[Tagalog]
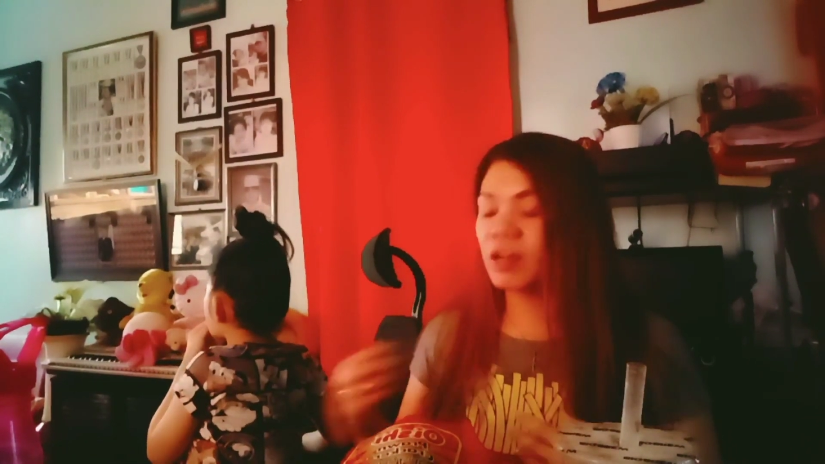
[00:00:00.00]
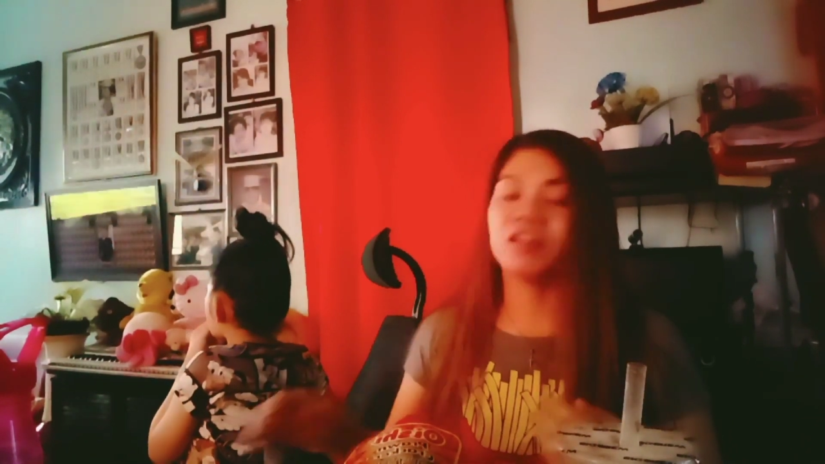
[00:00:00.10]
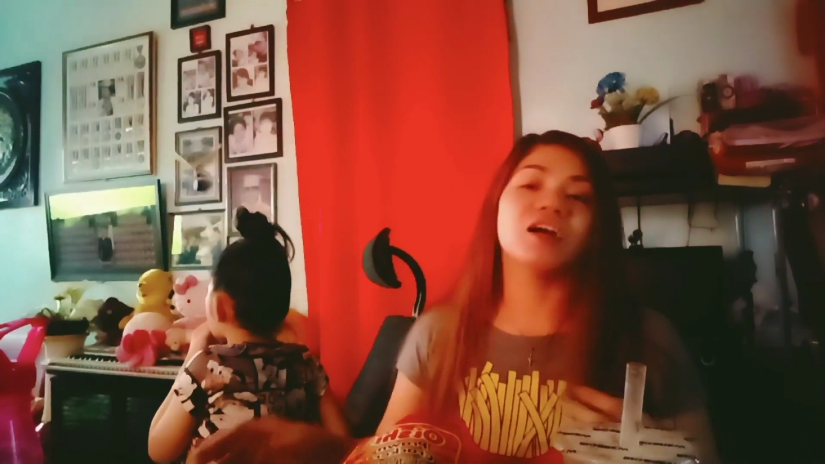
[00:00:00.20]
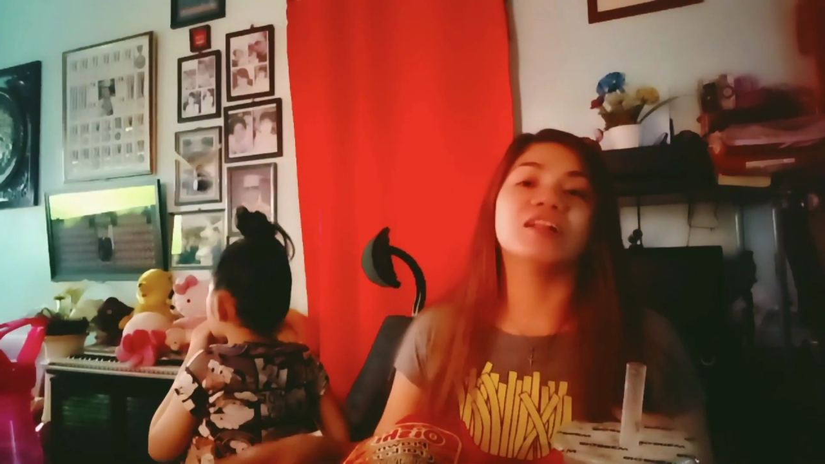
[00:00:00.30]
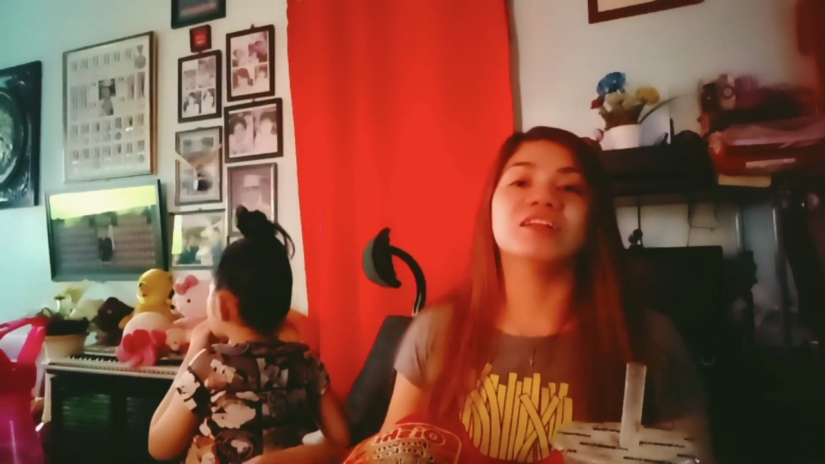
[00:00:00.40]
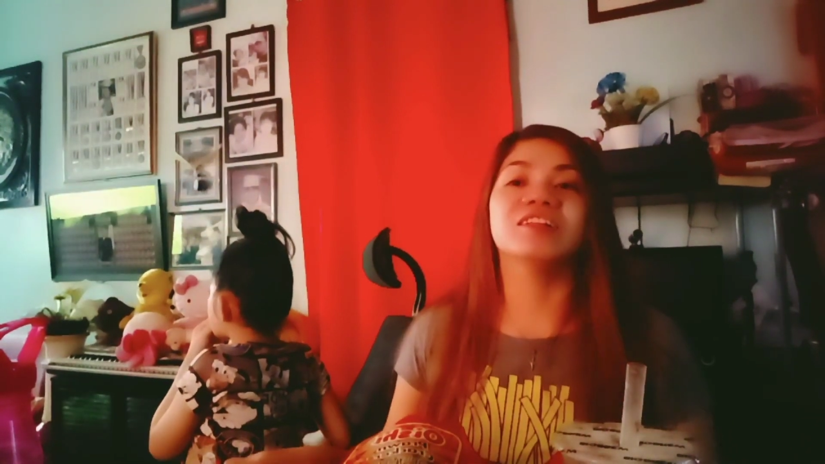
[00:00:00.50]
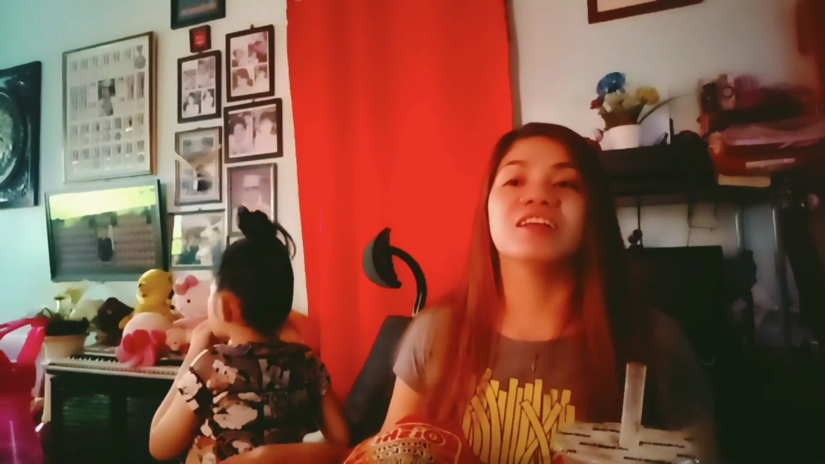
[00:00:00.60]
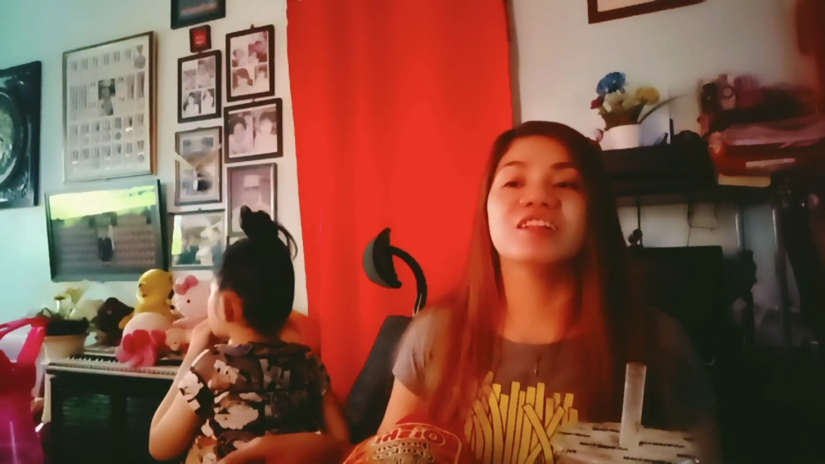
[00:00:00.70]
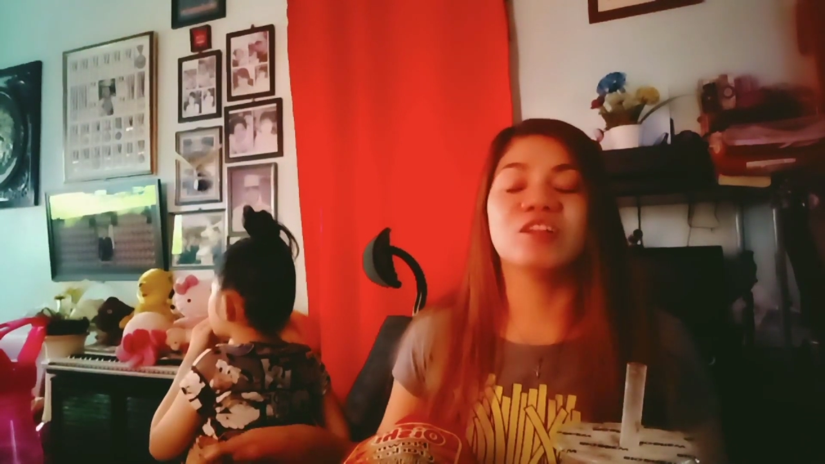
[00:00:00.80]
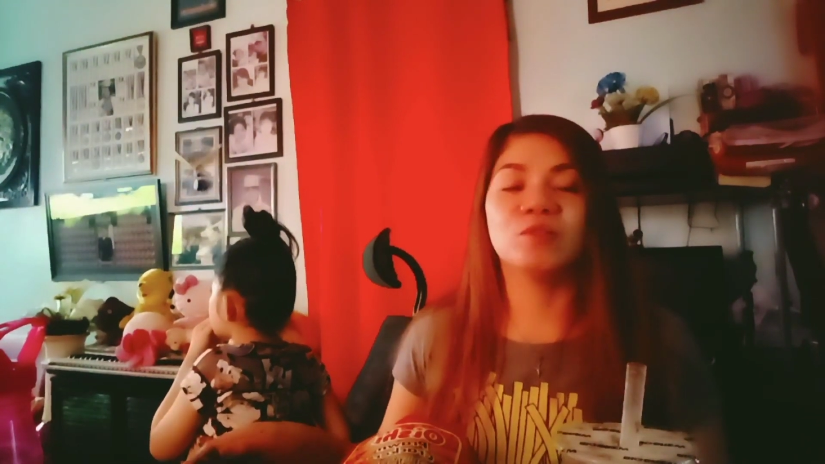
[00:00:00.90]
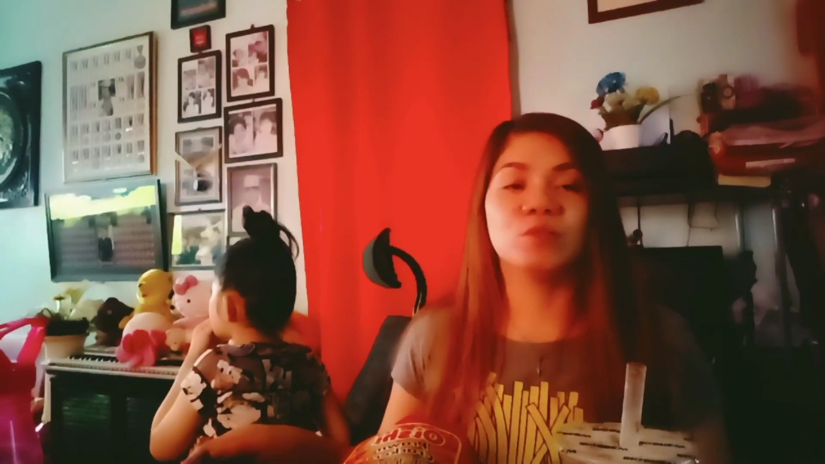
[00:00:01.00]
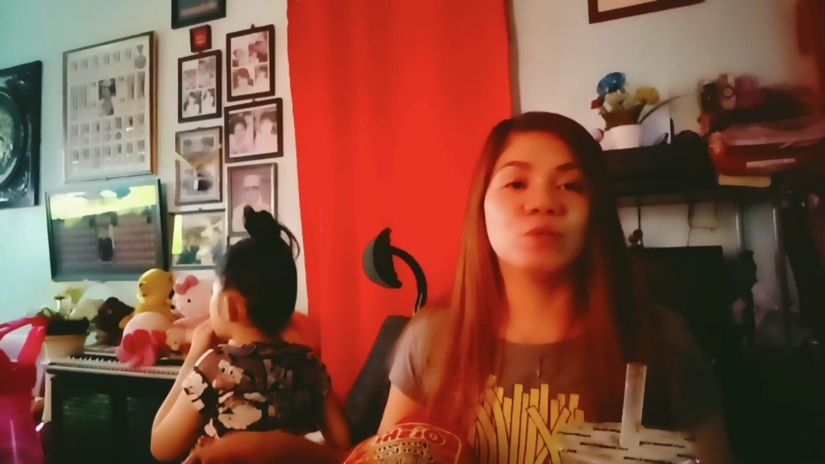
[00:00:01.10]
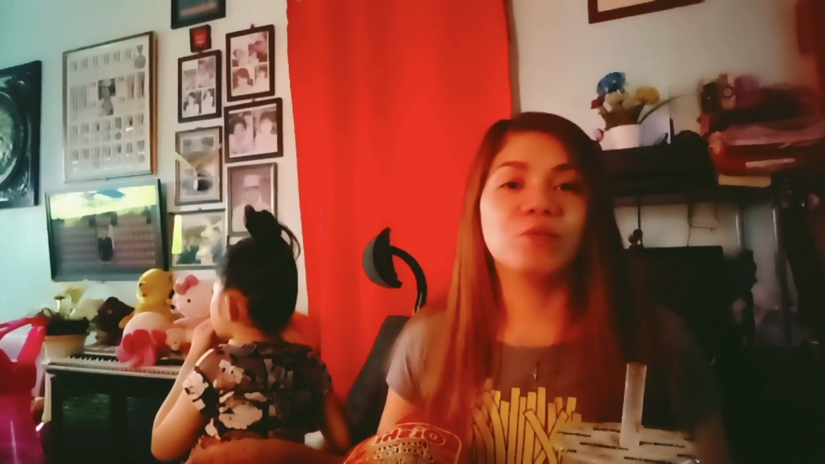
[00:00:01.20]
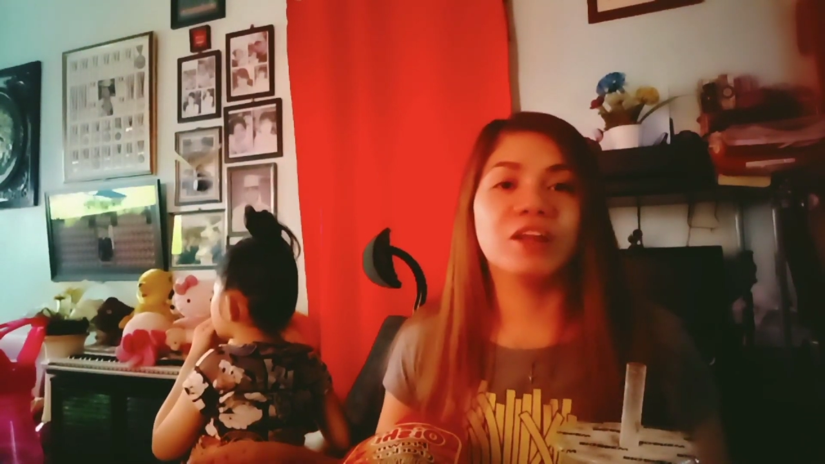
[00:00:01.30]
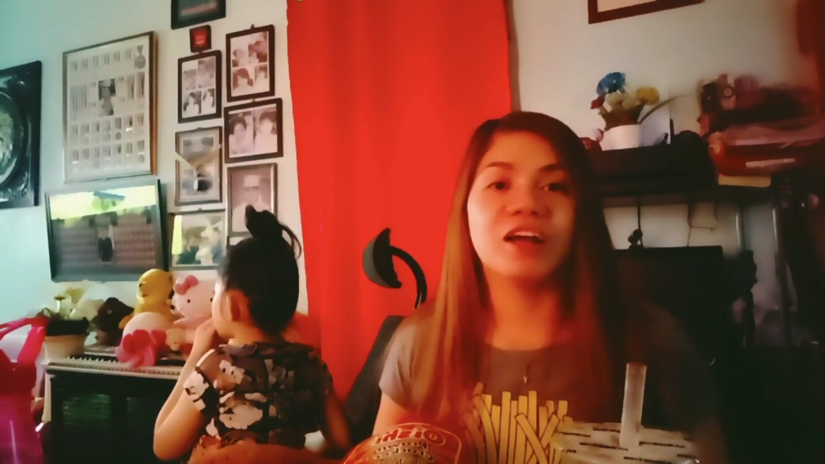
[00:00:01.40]
hindi rin tinutulungan ng
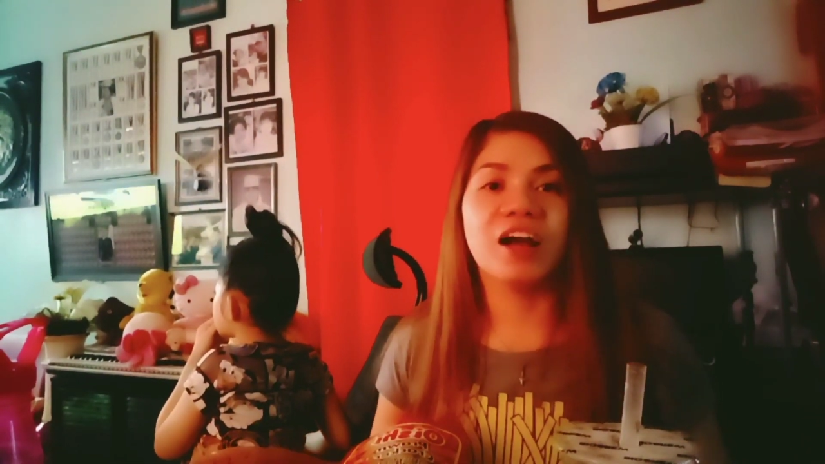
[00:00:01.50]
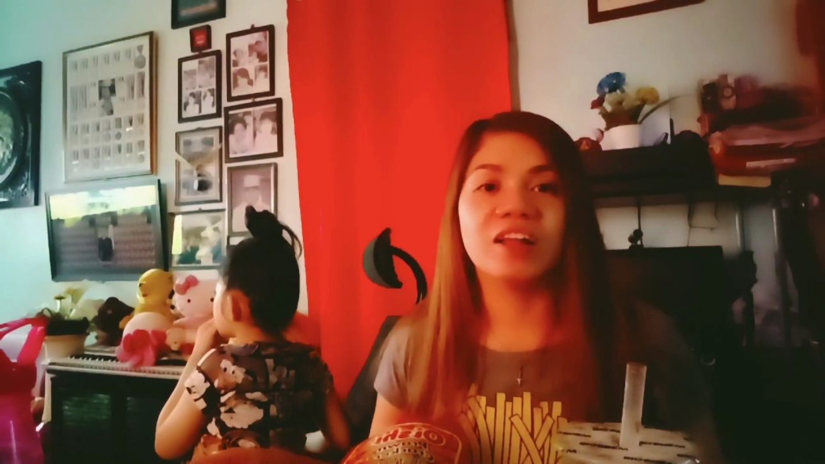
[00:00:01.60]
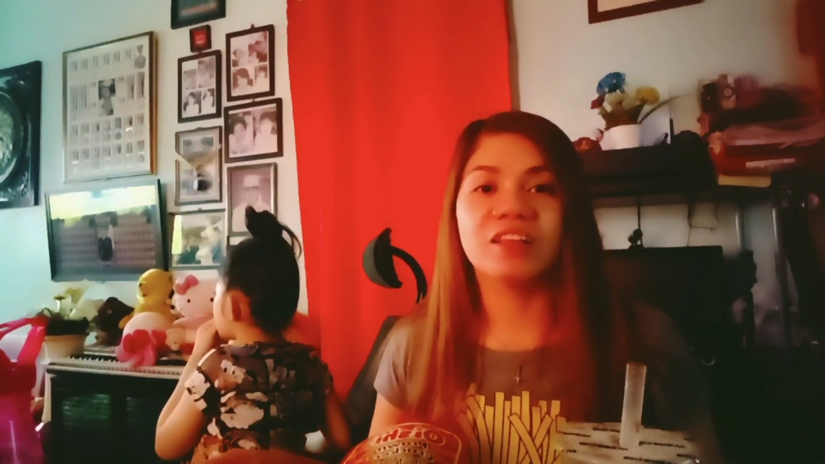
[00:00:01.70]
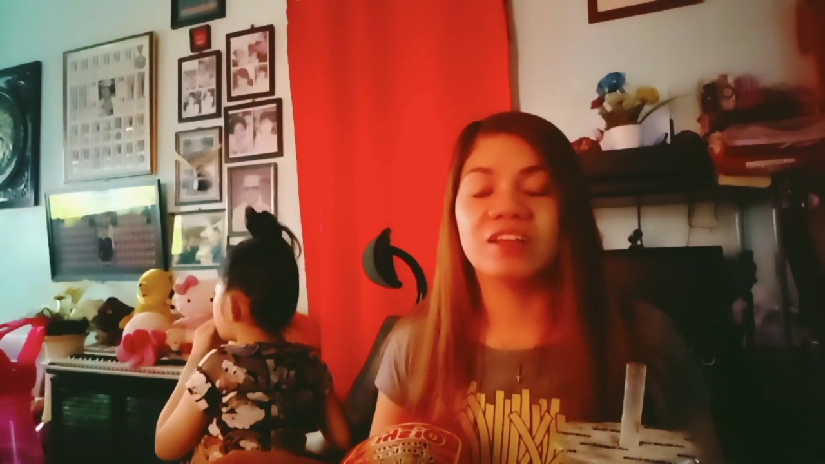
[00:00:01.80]
ata niya.